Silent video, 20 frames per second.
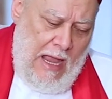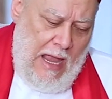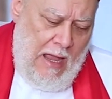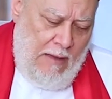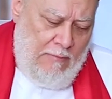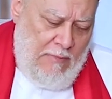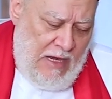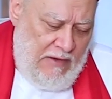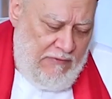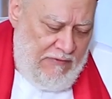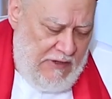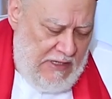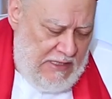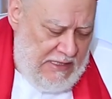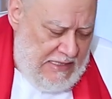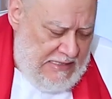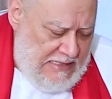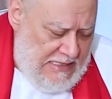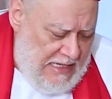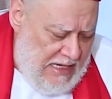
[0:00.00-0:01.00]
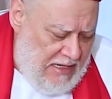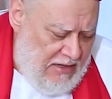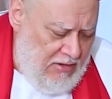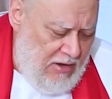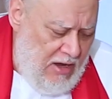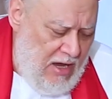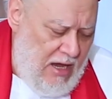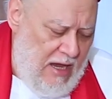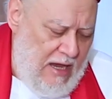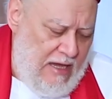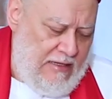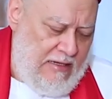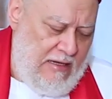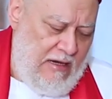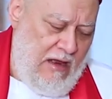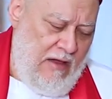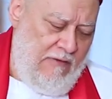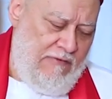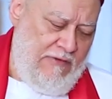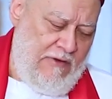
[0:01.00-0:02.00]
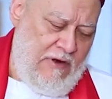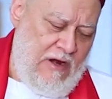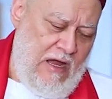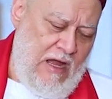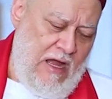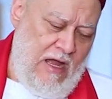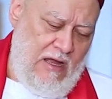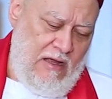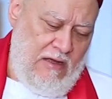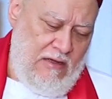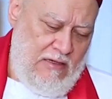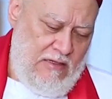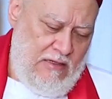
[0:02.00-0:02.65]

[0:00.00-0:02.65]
اعمل في تزيين قاعات الافراح